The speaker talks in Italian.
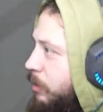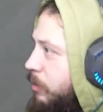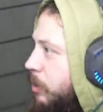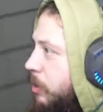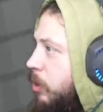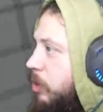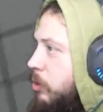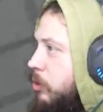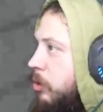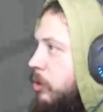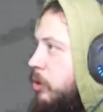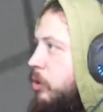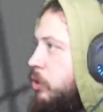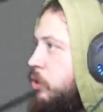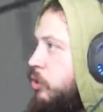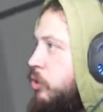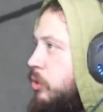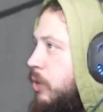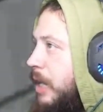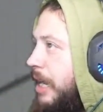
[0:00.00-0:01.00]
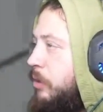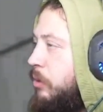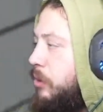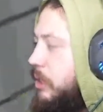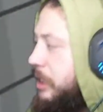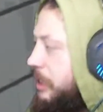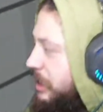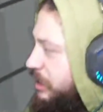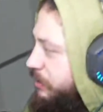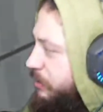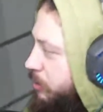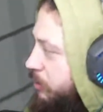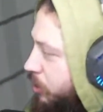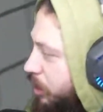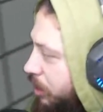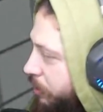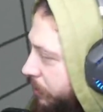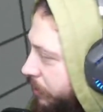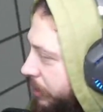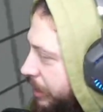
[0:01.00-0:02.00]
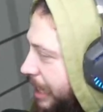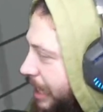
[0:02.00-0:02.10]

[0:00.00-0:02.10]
Non ho, no, io sono nato senza memoria a breve